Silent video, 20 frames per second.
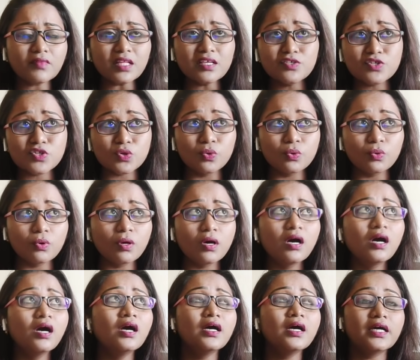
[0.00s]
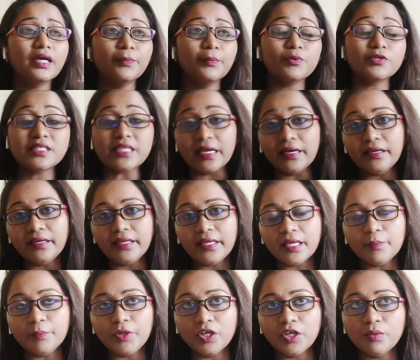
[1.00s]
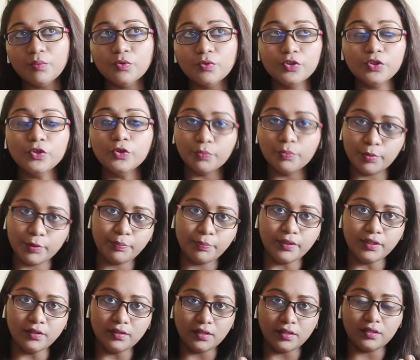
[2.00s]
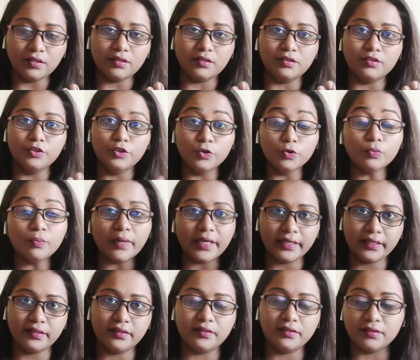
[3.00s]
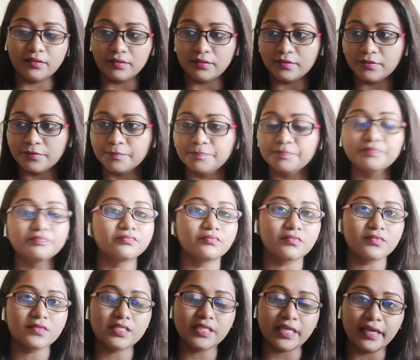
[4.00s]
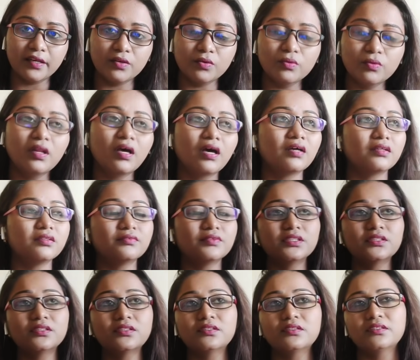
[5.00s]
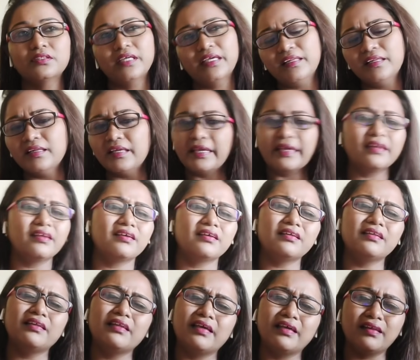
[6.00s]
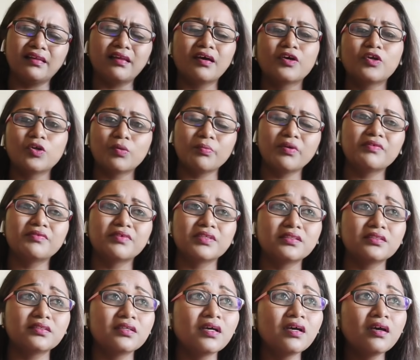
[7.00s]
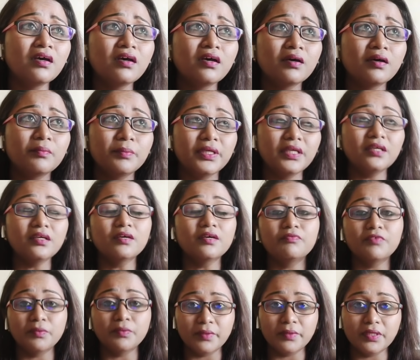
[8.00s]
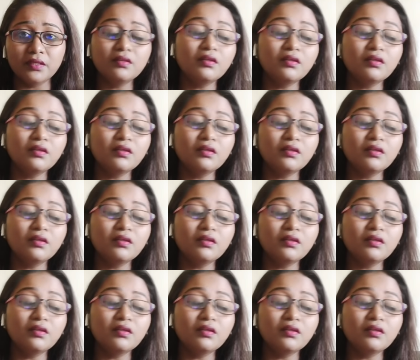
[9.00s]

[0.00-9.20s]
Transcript: ஸோ இப்போ சண்டே அப்படிங்கும் போது யூ பீப்புள் நியூ மை ஸ்கெடியூல் அது வந்து எல் எனக்குன்னு இல்லை எல்லாருக்குமே வந்து பீங் அ விமன்